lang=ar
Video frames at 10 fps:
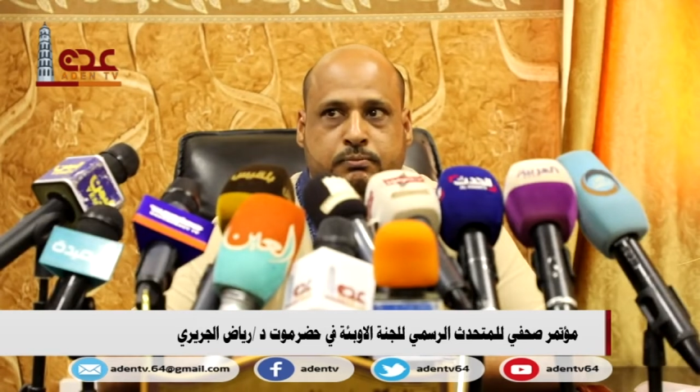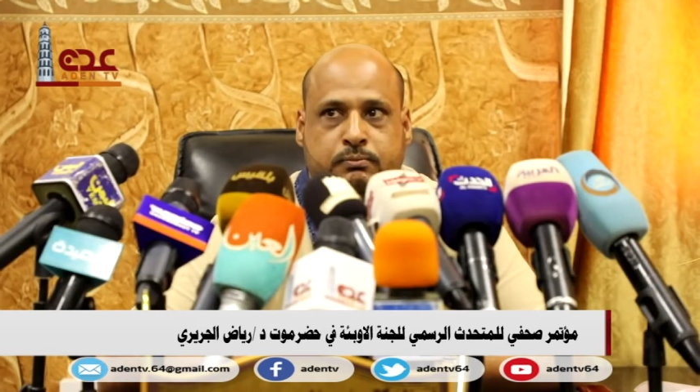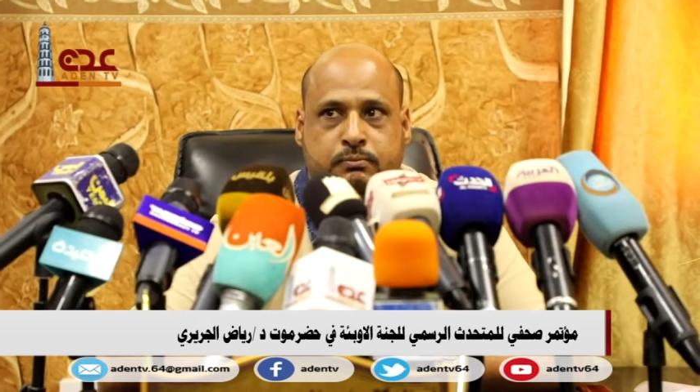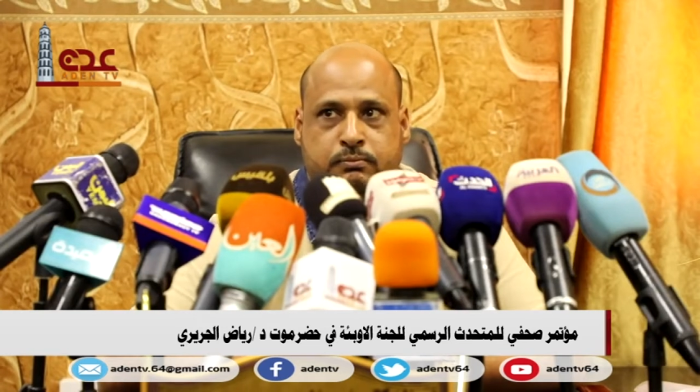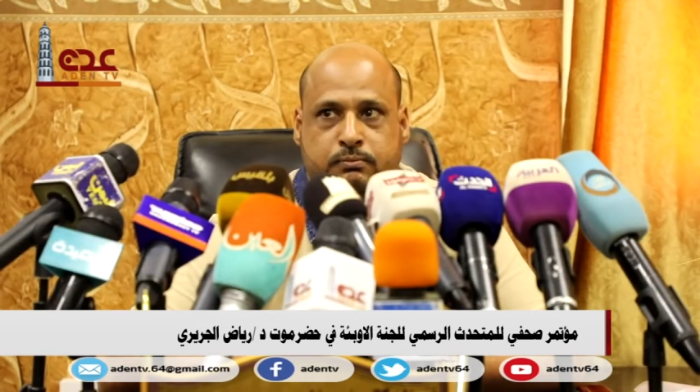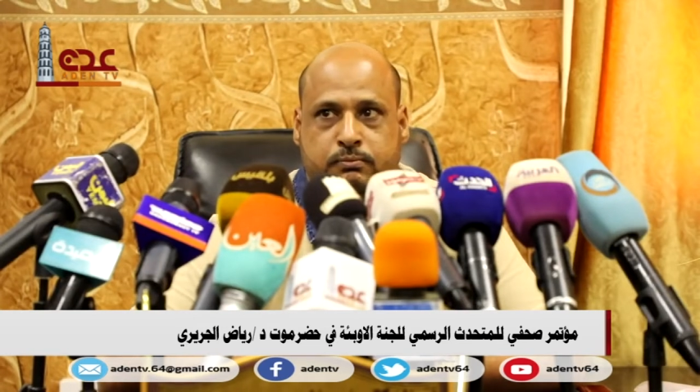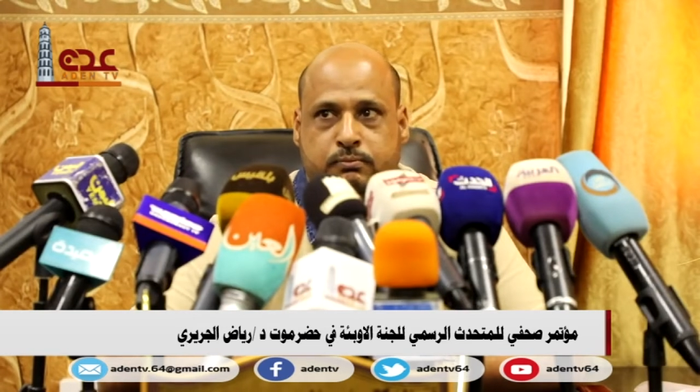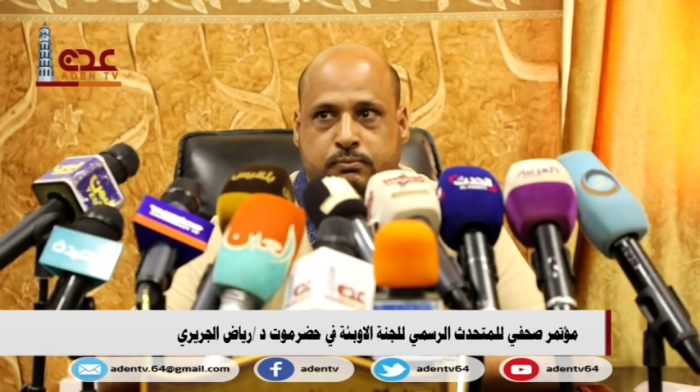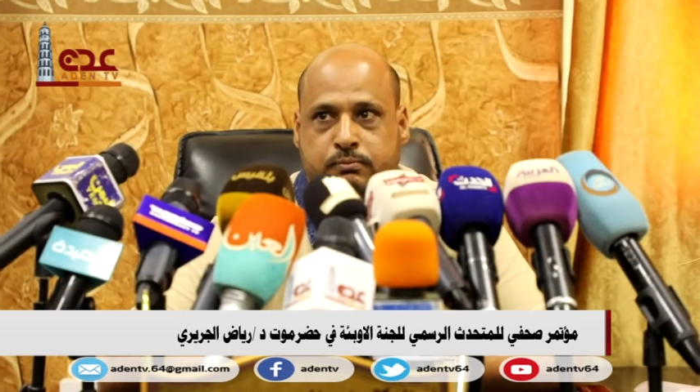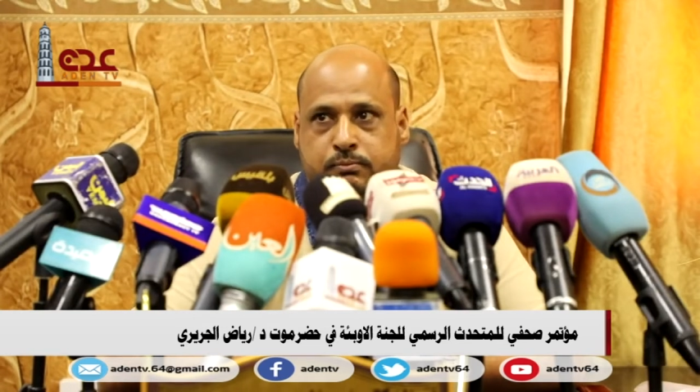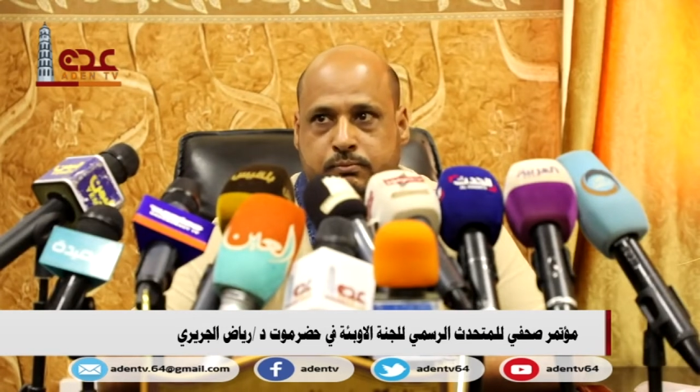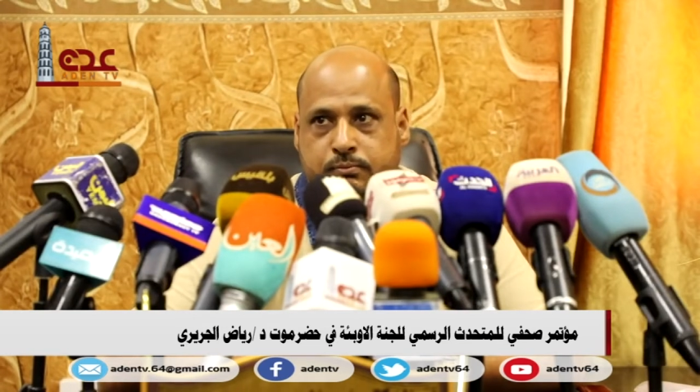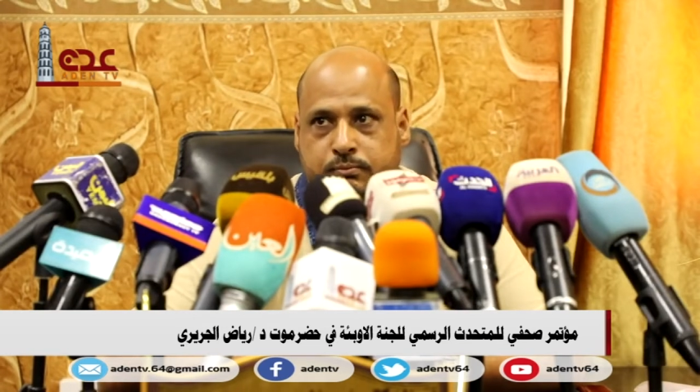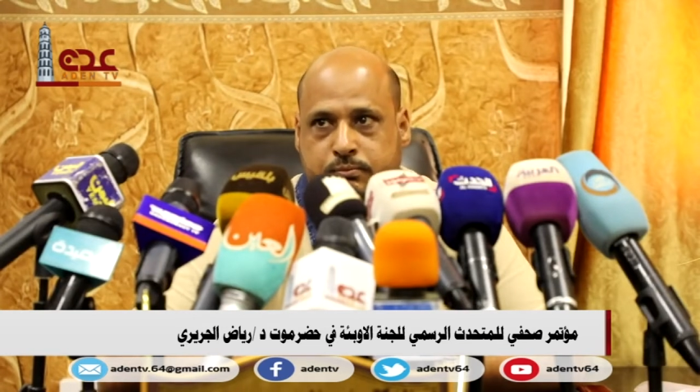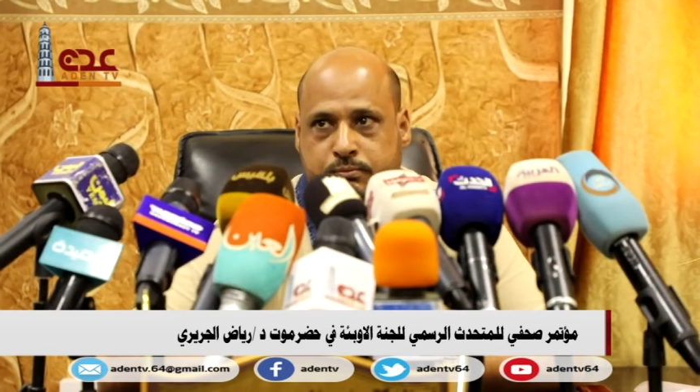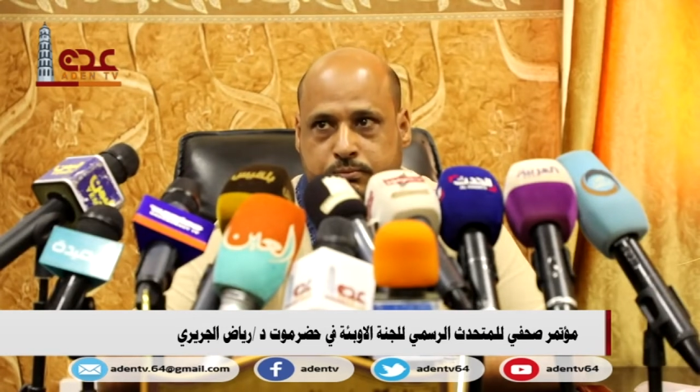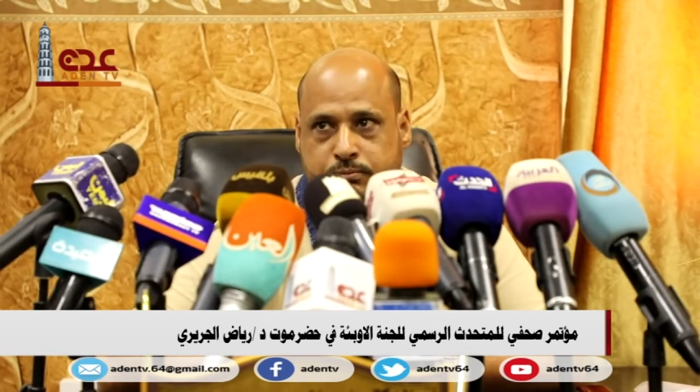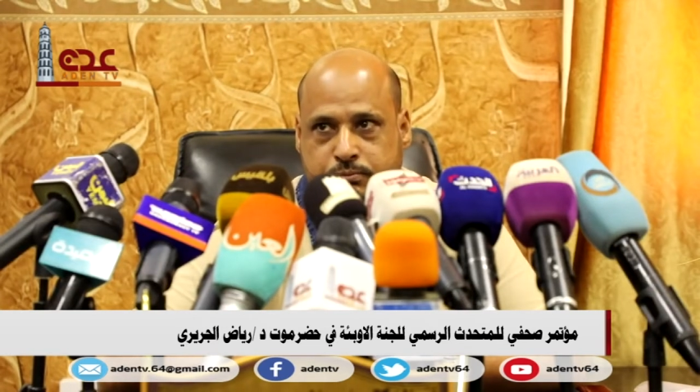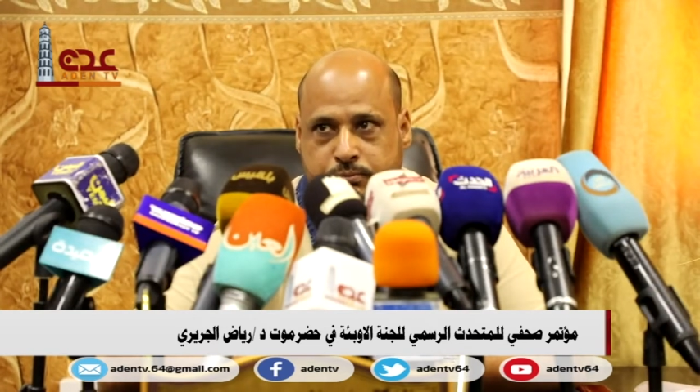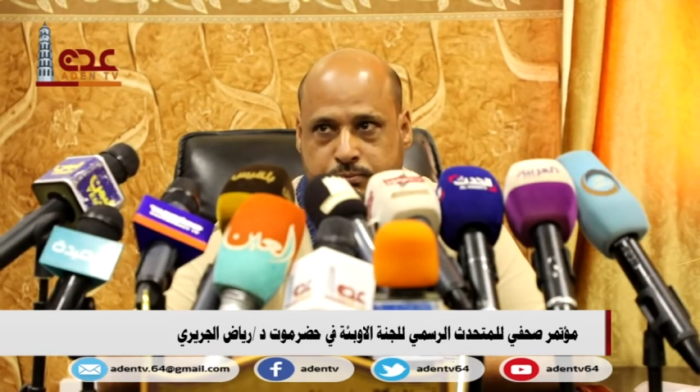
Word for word: الصحه يعني الأخفاء اسم